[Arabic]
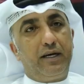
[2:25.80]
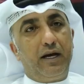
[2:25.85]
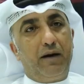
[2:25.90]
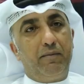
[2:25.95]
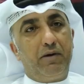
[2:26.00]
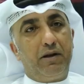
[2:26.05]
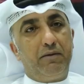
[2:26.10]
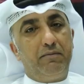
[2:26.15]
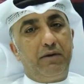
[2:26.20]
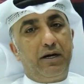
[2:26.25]

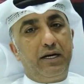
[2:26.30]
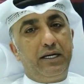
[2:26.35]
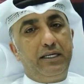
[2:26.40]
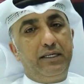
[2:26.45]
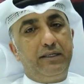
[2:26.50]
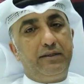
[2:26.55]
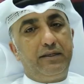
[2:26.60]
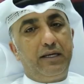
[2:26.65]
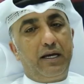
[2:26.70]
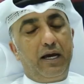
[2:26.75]
قبل ما
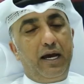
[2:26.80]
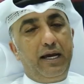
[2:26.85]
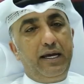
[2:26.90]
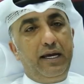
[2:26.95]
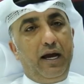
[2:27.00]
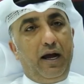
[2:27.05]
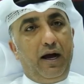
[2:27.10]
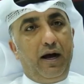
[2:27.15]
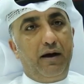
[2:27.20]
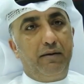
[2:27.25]
يجي
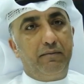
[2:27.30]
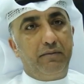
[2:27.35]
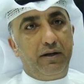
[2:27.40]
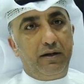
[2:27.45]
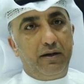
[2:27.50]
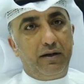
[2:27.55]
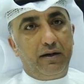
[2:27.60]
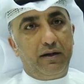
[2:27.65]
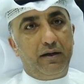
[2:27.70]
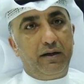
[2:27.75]
اي
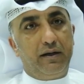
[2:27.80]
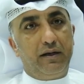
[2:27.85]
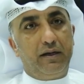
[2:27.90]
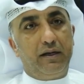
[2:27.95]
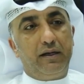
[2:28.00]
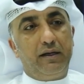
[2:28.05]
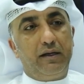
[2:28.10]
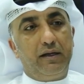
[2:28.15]
عامل نعم